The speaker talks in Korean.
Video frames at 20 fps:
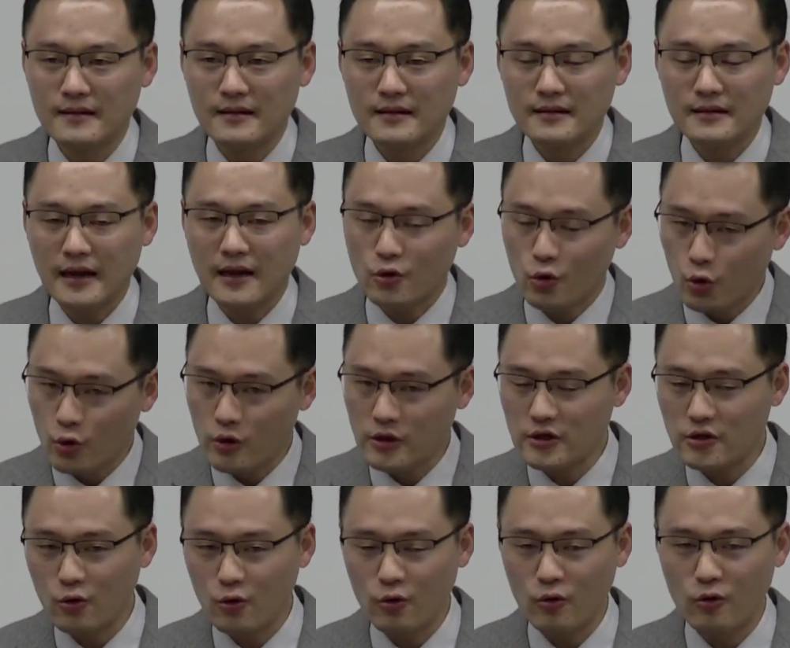다
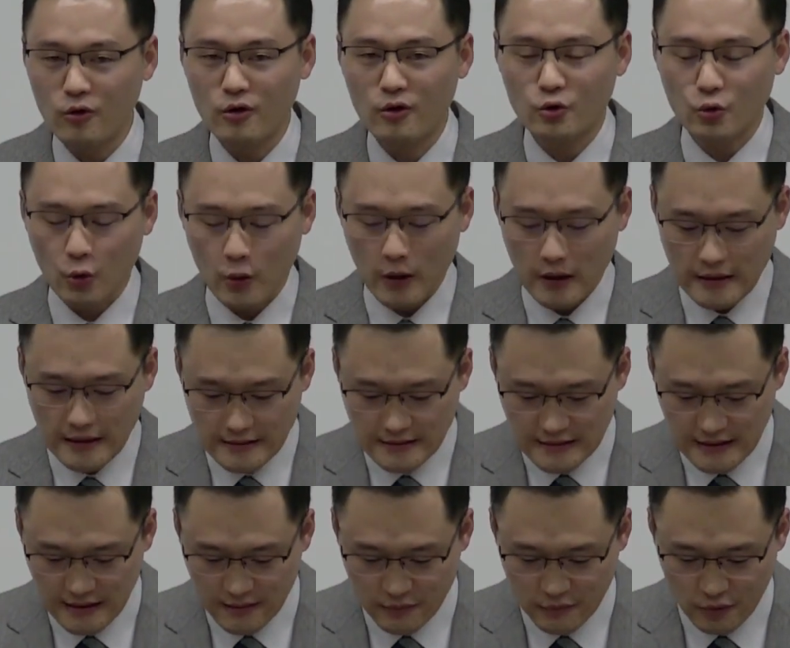교인이고 교회 안에 있는
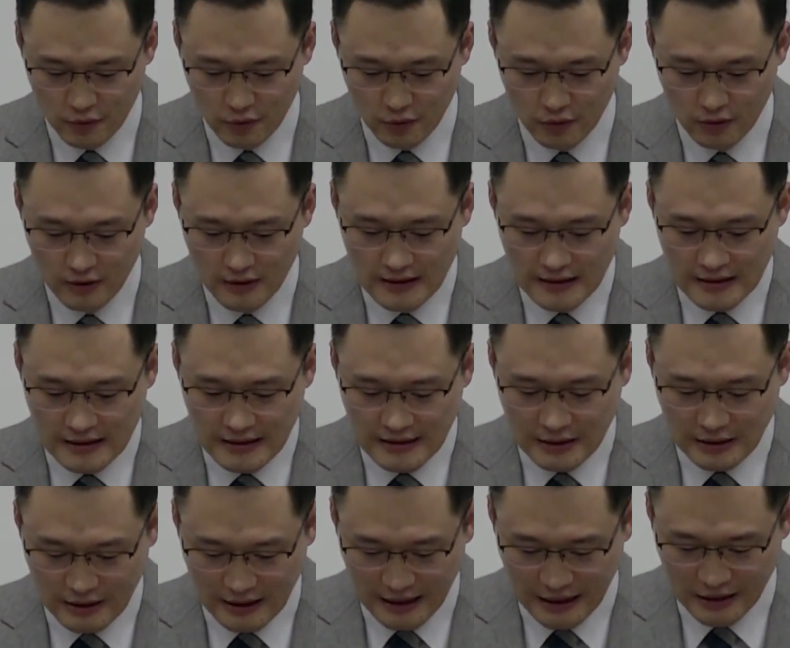사람들로
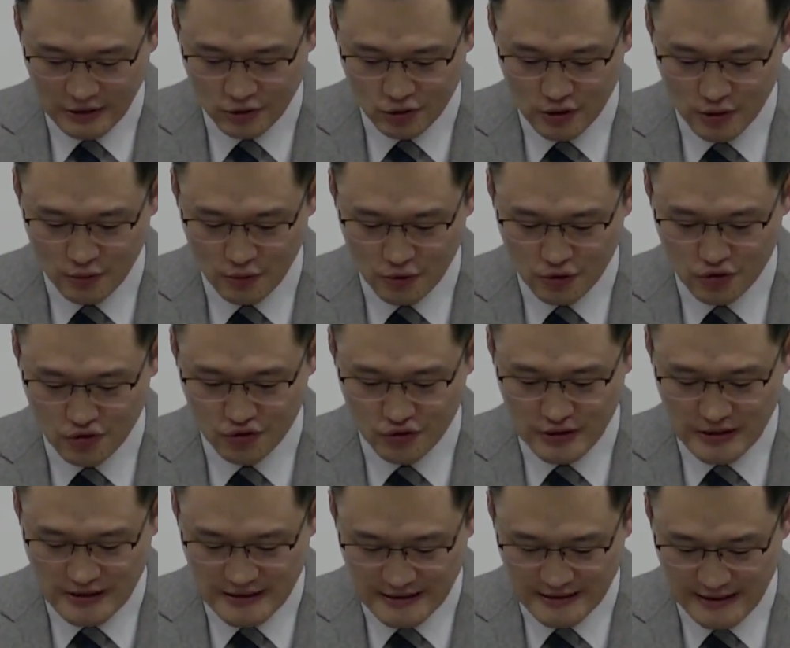간주해 볼 수
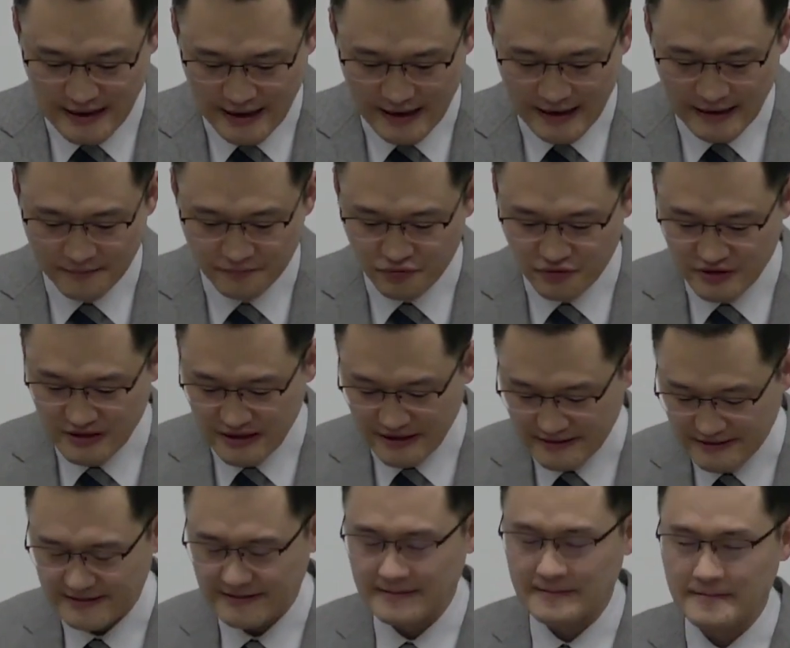있는데
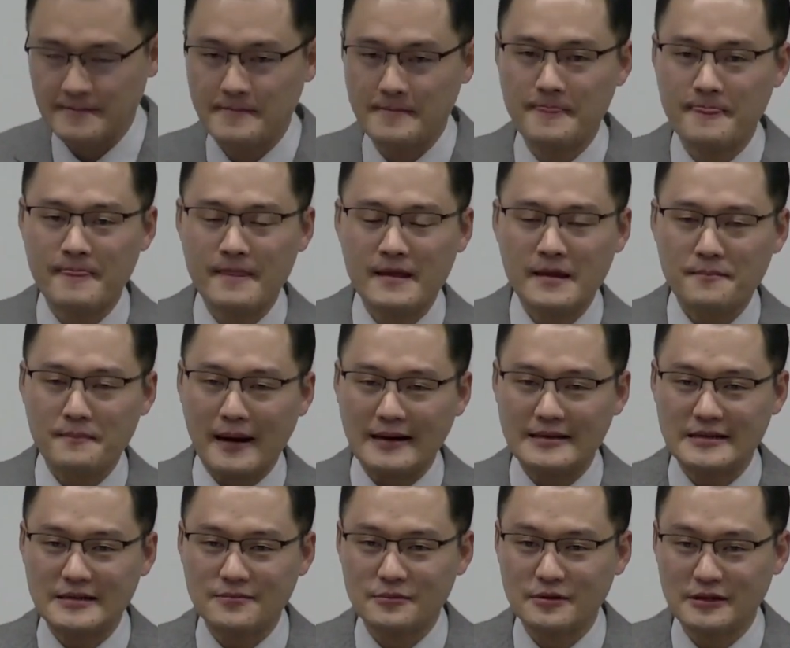문제는
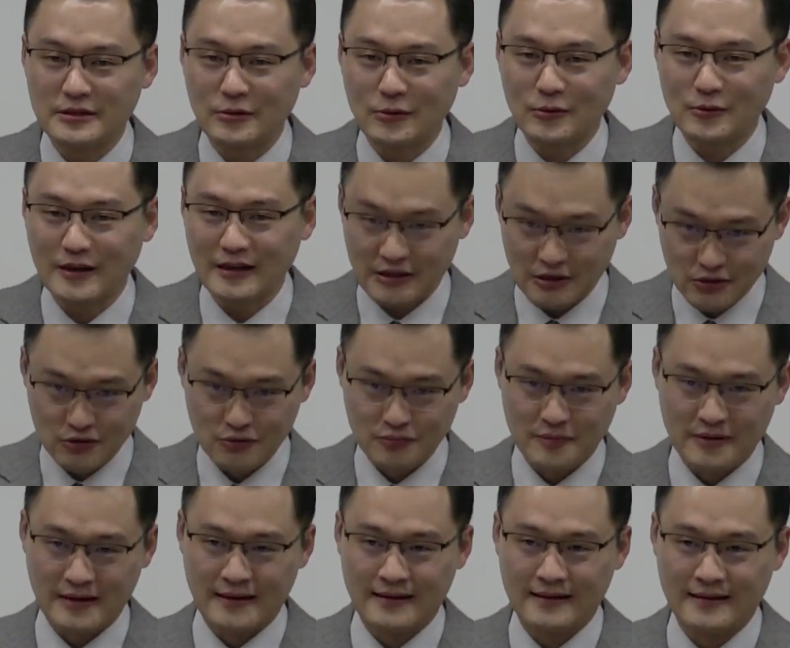말씀을 듣고 난
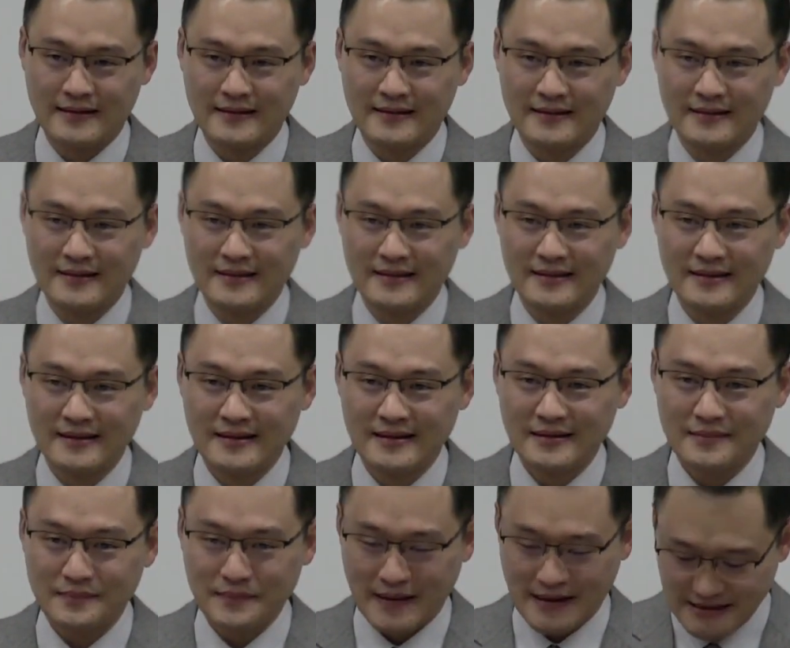이유입니다.
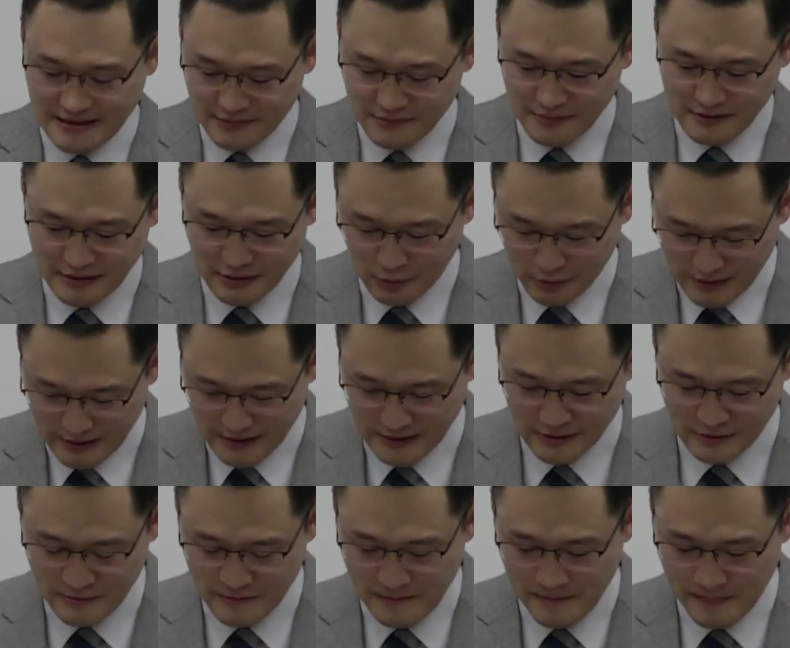말씀을 듣고 난 이유.
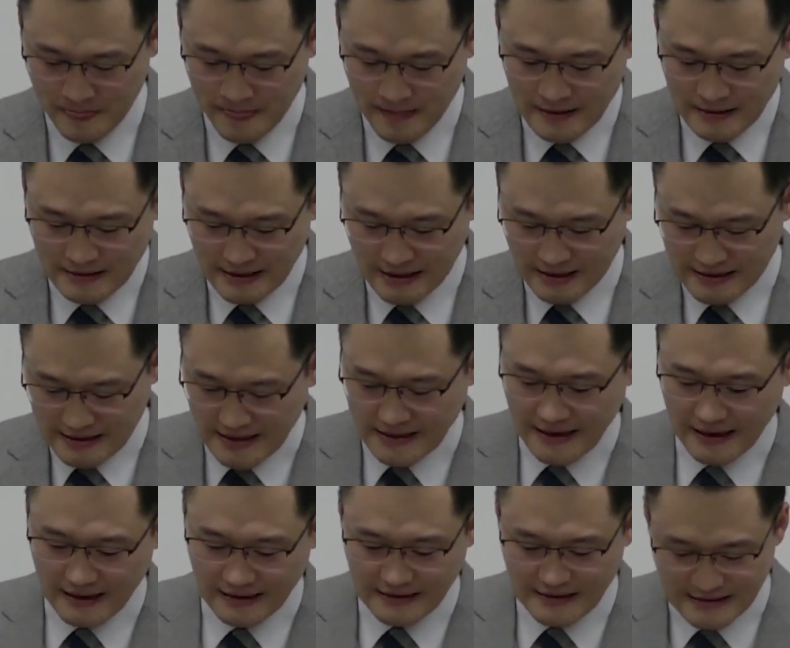자, 길가
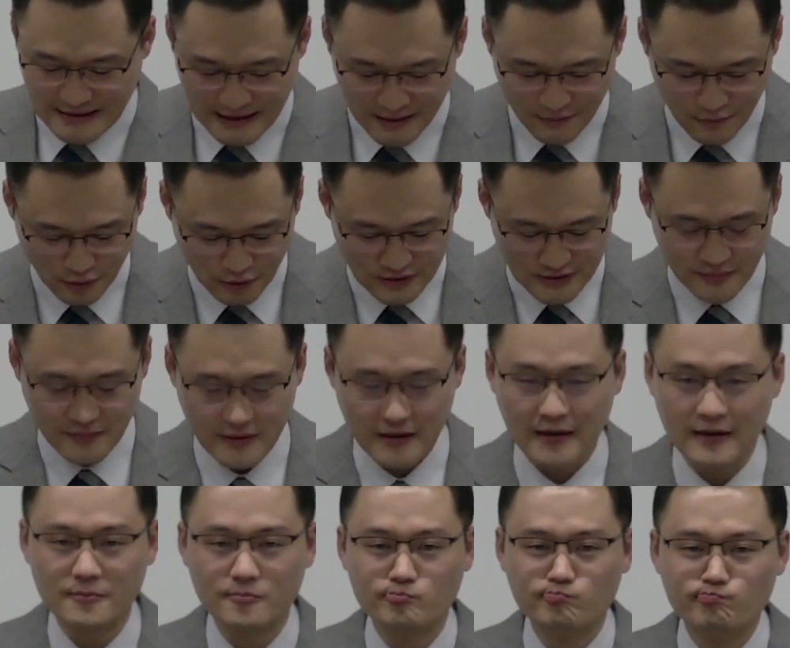같은 사람은
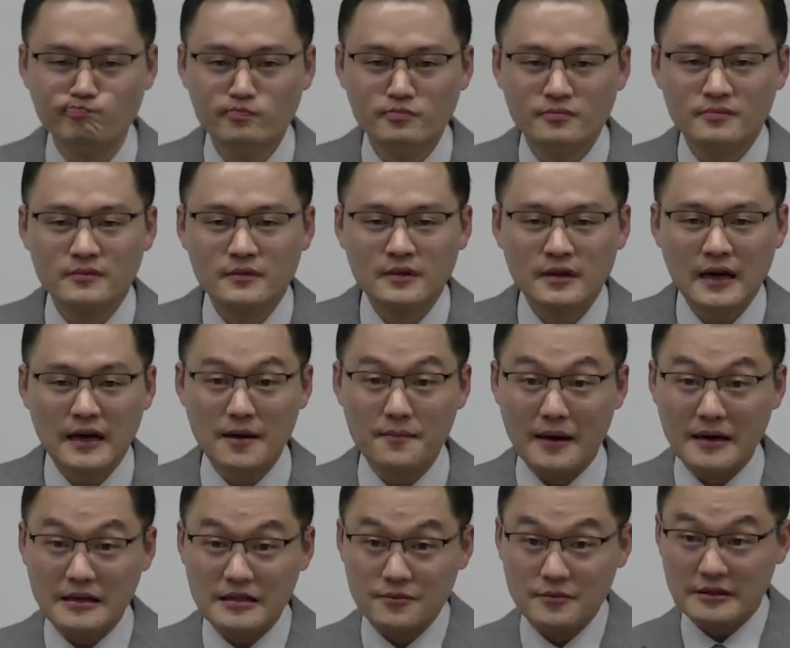어떻습니까? 하나님
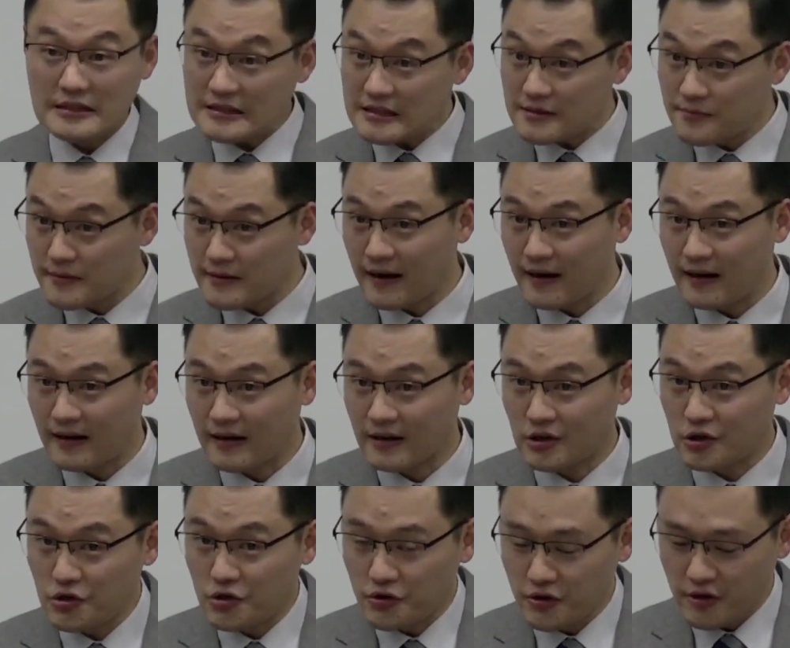말씀을 듣습니다.
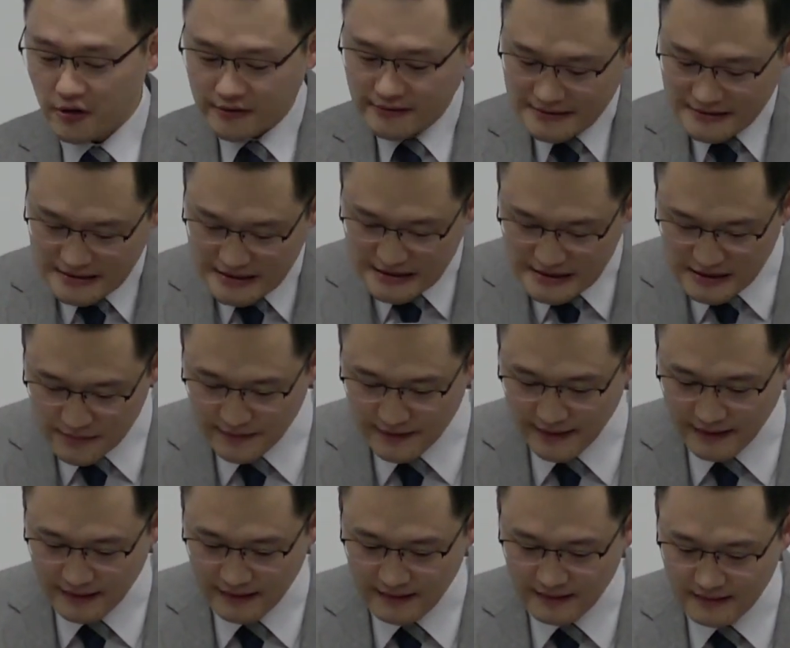귀 기울여
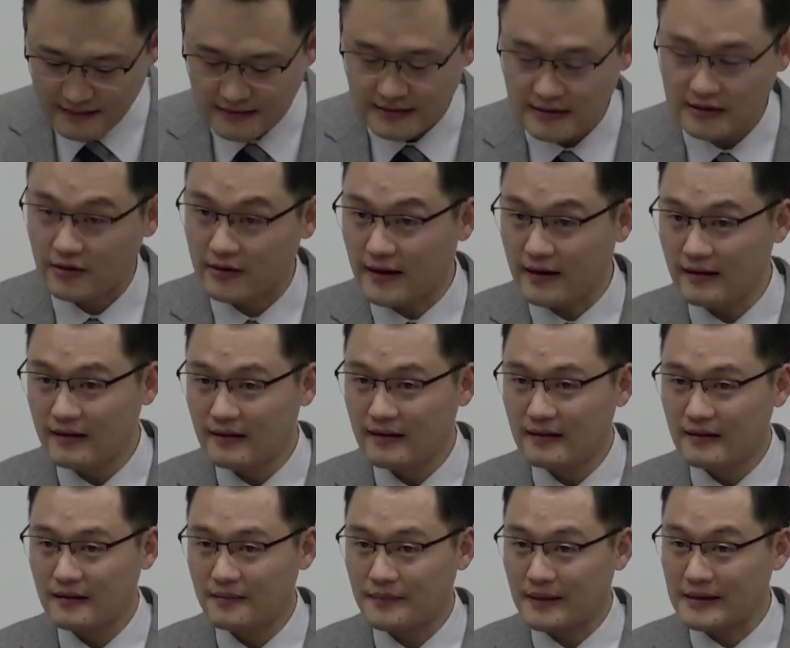듣습니다. 그러나
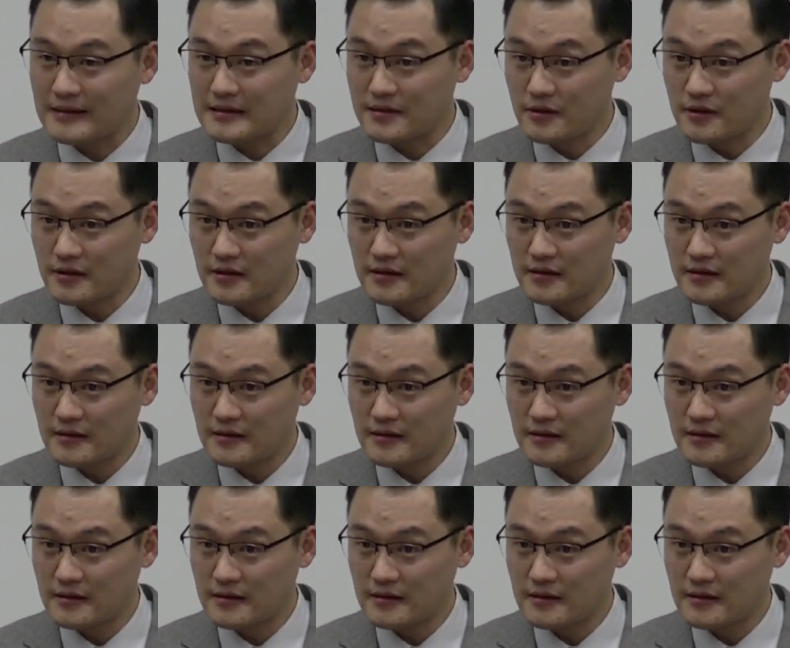말씀을